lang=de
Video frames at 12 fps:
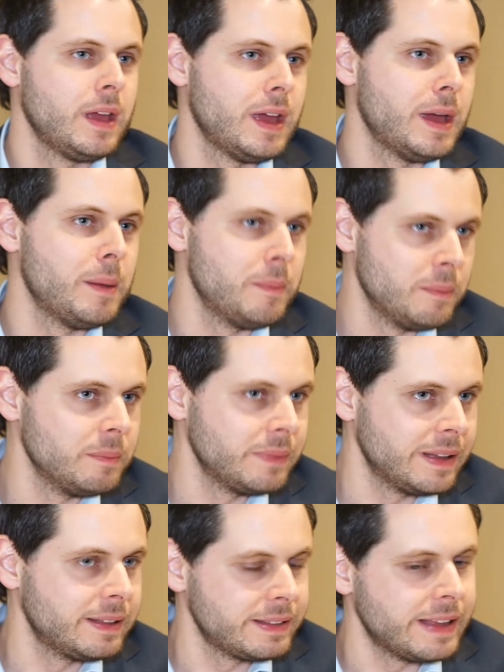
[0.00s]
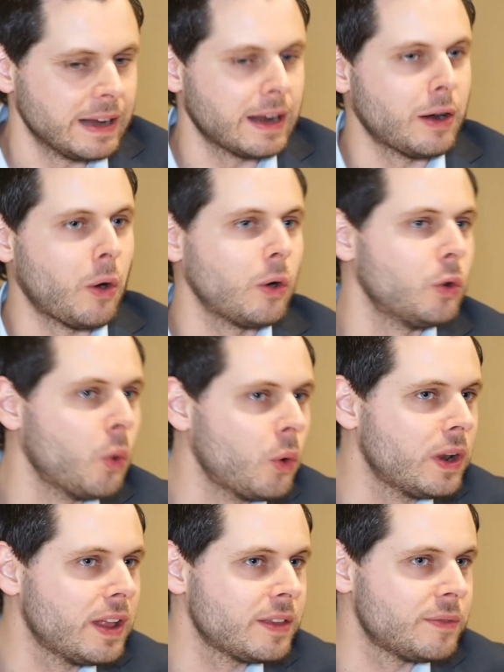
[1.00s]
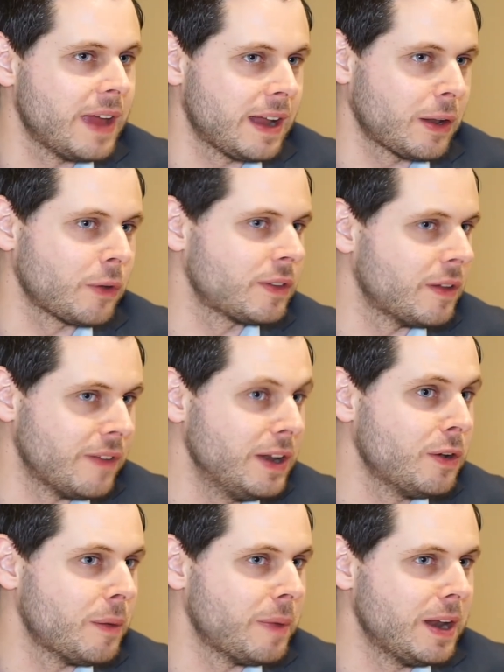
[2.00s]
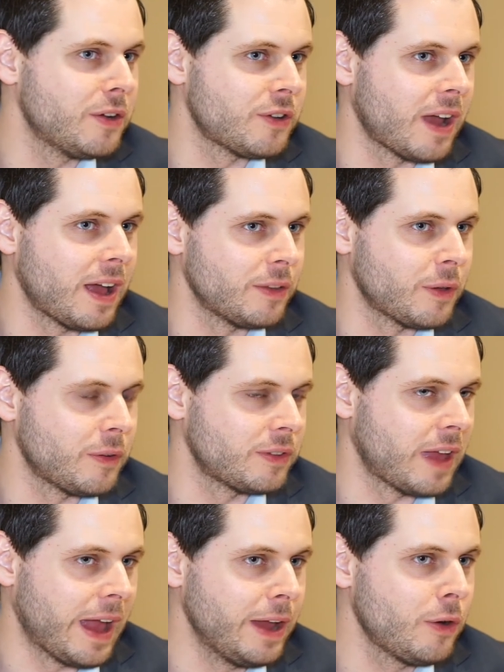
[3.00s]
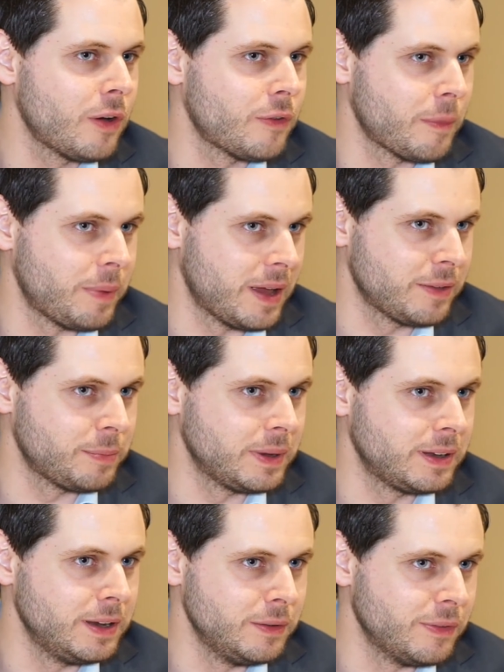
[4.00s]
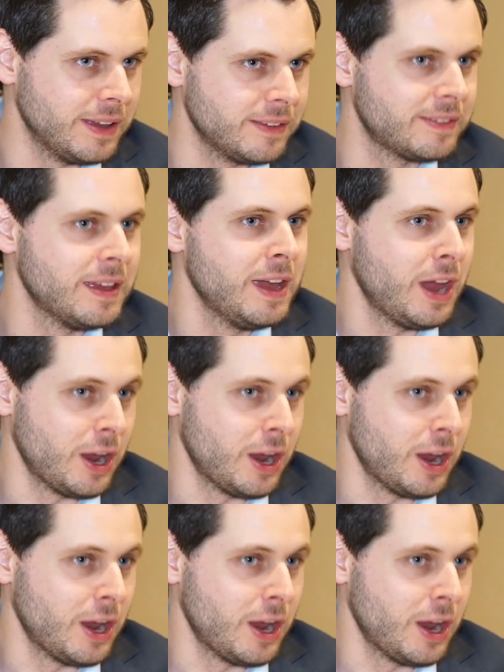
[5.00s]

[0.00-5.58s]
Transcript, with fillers: Ähm, der dann auch lohnenswert aus der Vendor-Manager, also aus der Einkäuferperspektive ist,